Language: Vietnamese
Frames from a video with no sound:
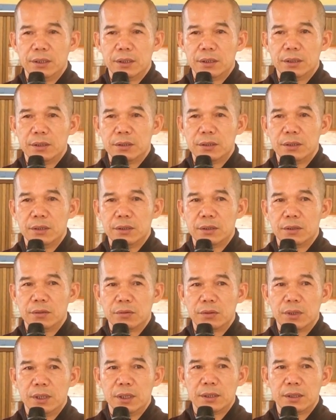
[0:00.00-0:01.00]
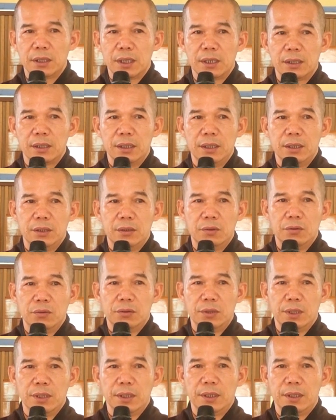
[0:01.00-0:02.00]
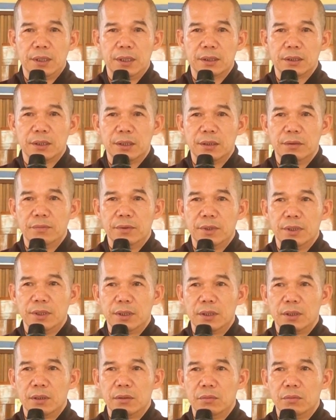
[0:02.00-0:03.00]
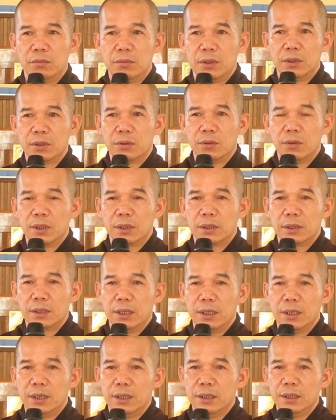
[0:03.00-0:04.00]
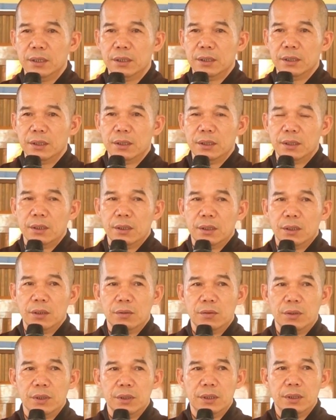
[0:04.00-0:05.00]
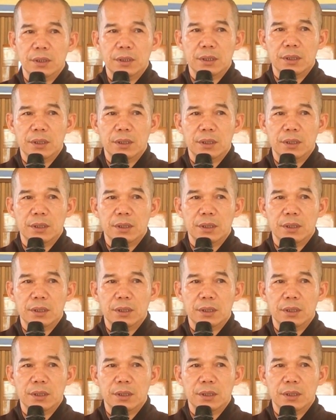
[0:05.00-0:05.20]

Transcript: Hạnh Thông, Ủy viên Ban trị sự Phật giáo tỉnh, trưởng Ban trị sự, kiêm trưởng Ban tăng sự Phật giáo huyện Núi